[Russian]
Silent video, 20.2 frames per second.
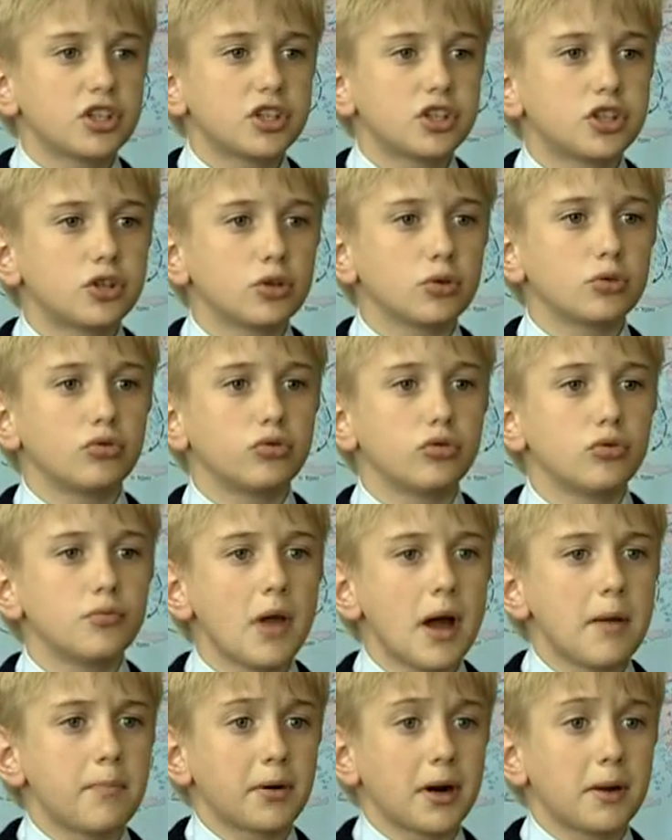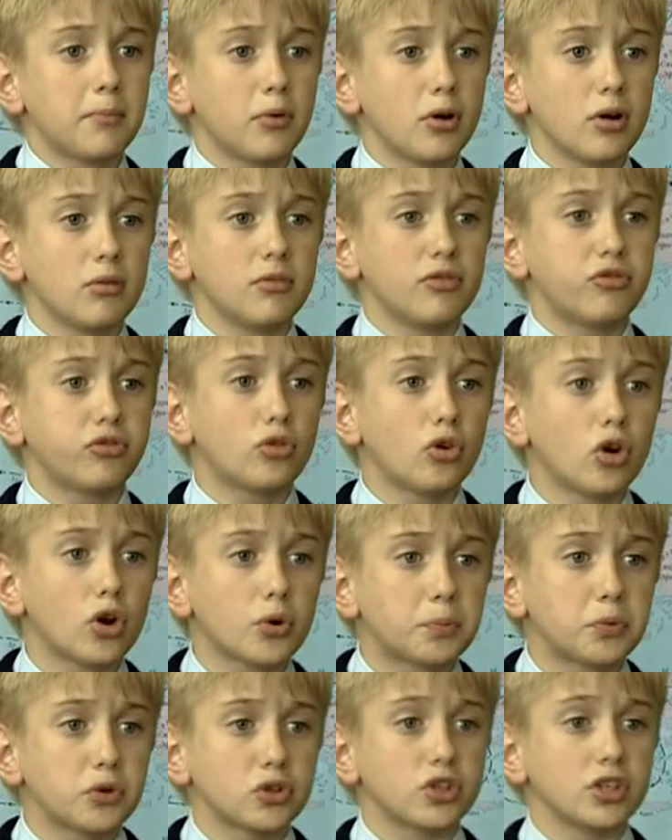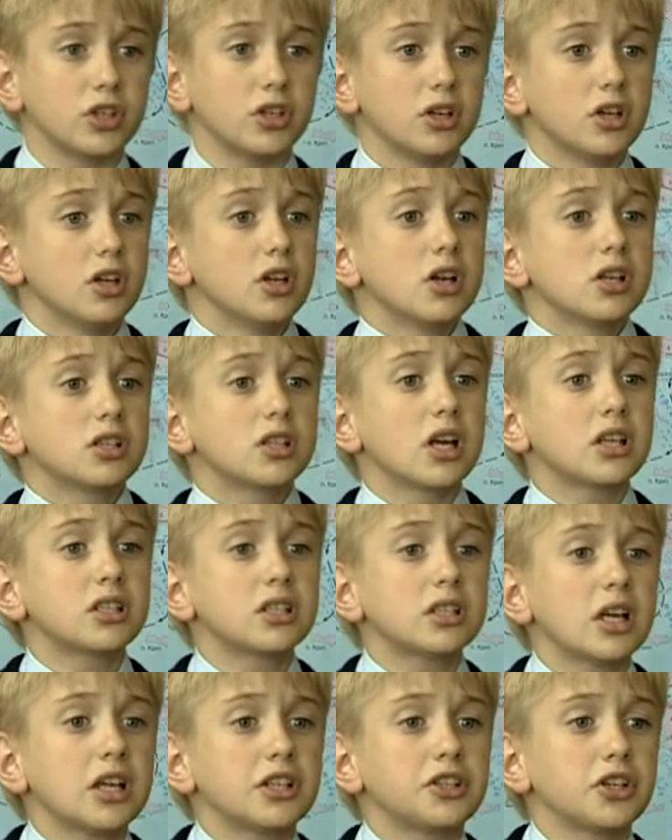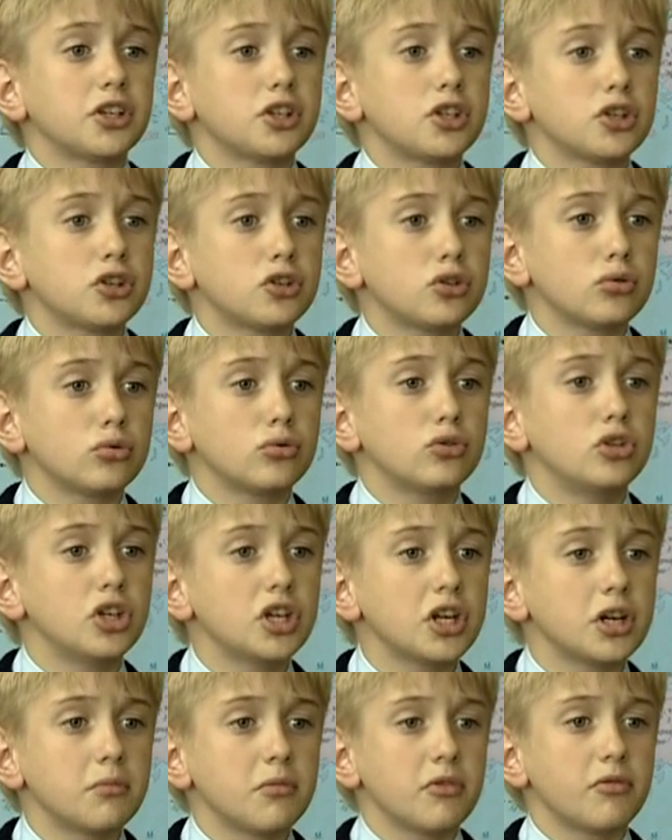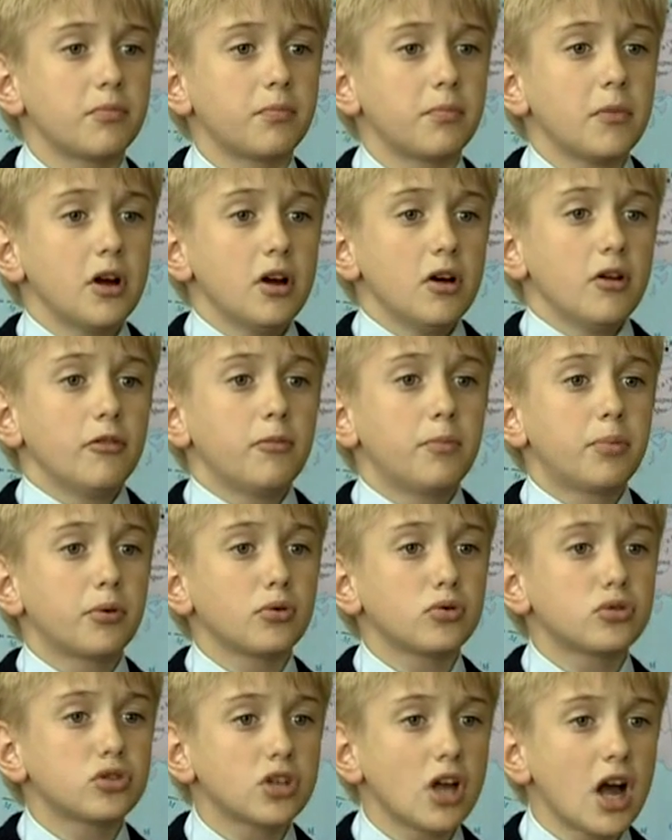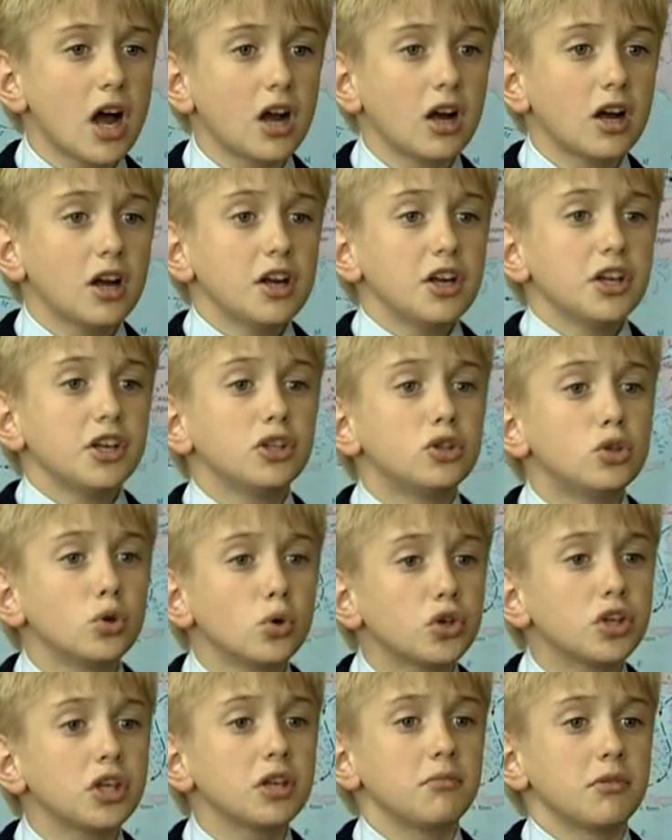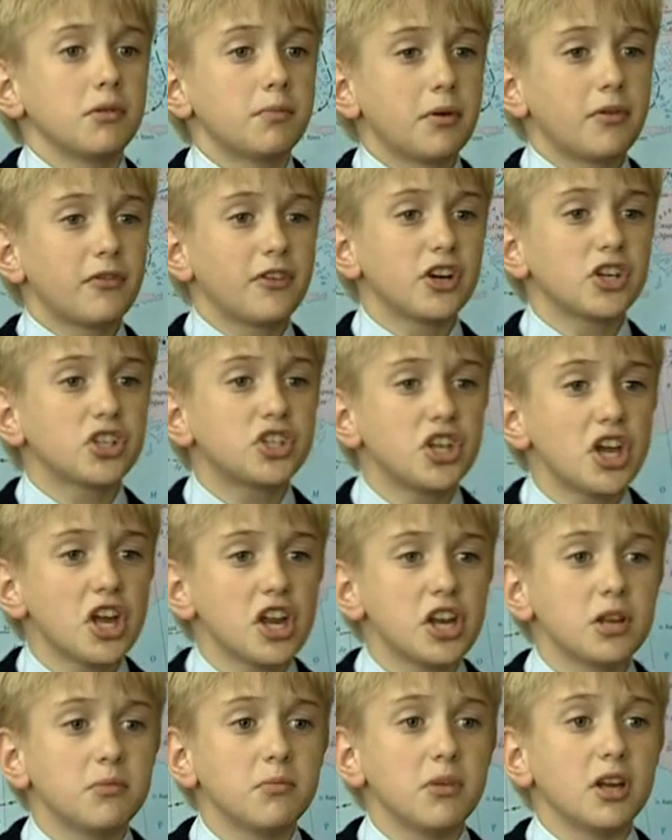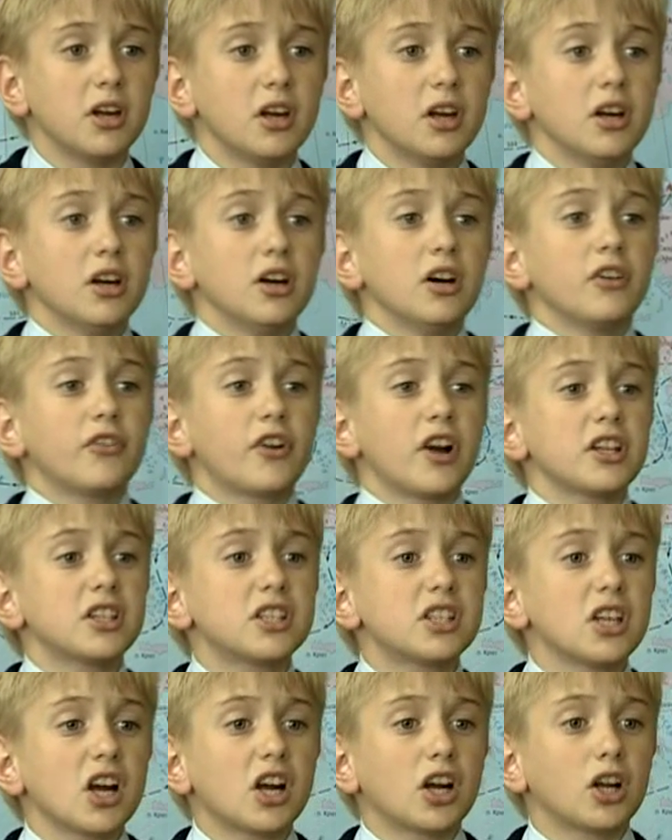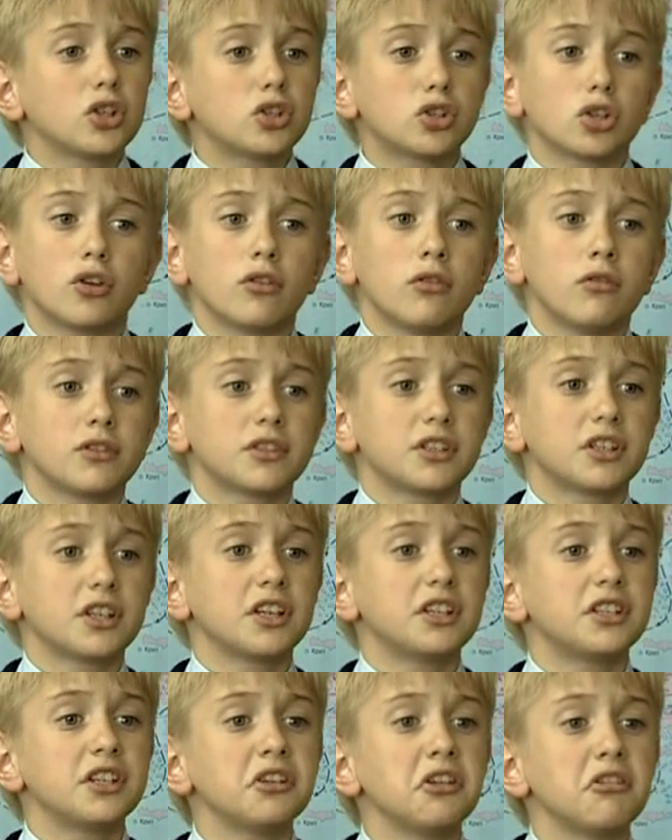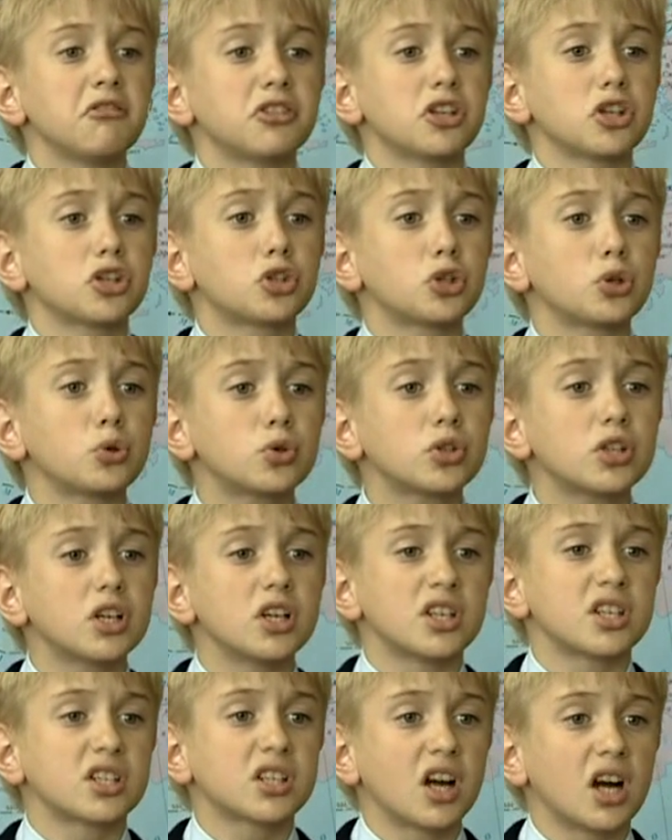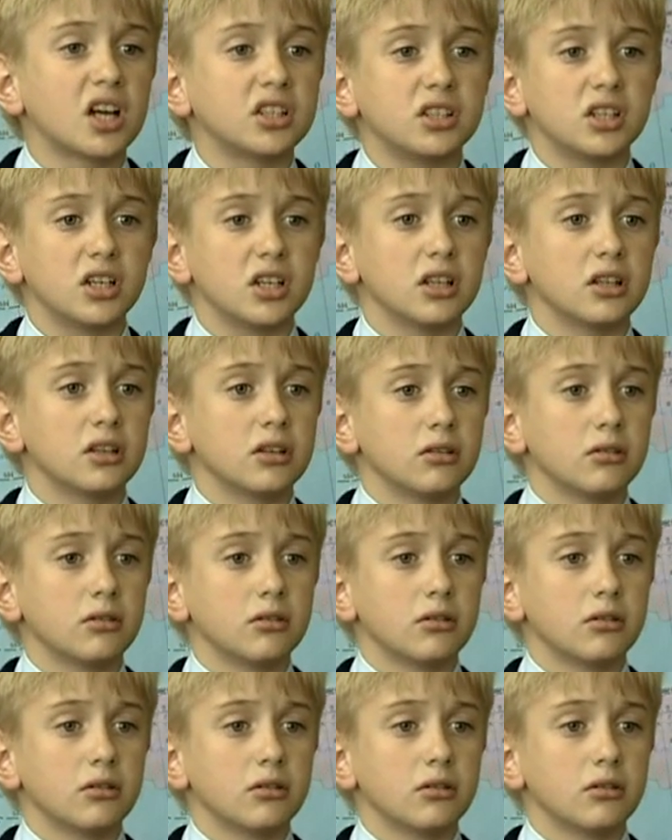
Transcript: 22 пробоинами в корпусе, со 130 дырами в парусах и другими повреждениями, в конце концов соединился с русской эскадрой.